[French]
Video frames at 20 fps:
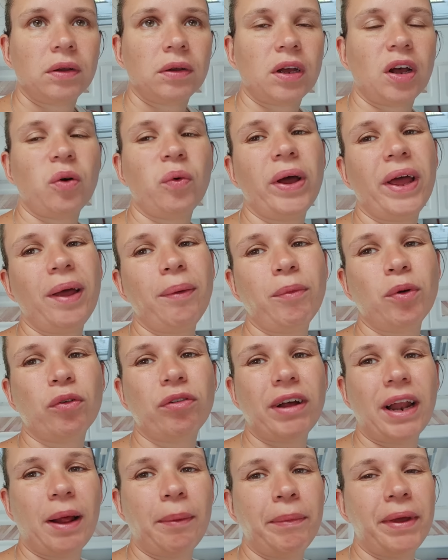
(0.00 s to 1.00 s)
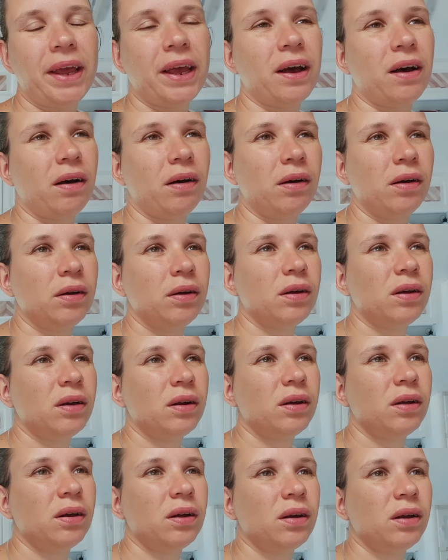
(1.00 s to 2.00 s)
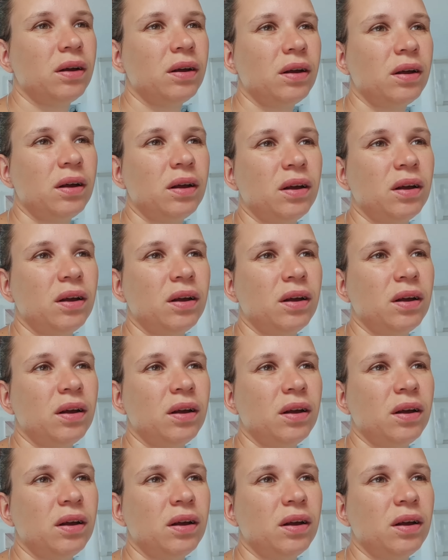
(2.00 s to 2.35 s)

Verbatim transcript: Ah ouais mais on va à la mer Ouais